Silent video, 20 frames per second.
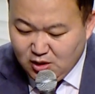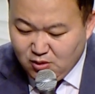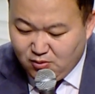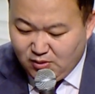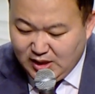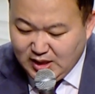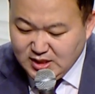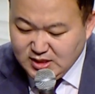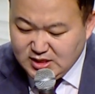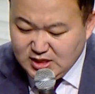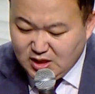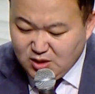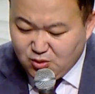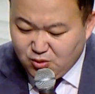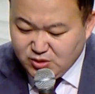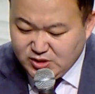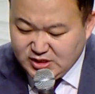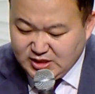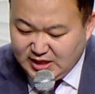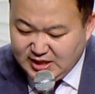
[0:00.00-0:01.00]
왕자
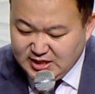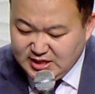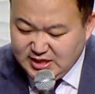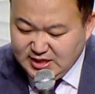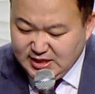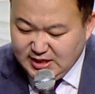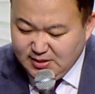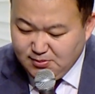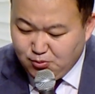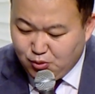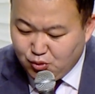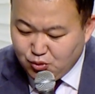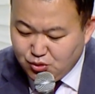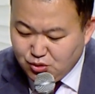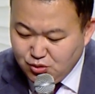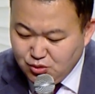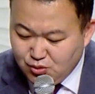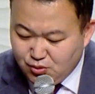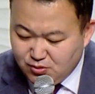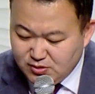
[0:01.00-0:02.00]
곧 자기의
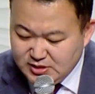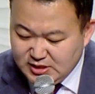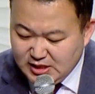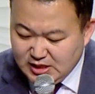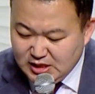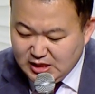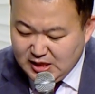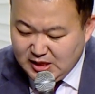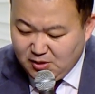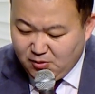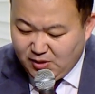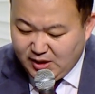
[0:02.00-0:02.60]
모든 동생과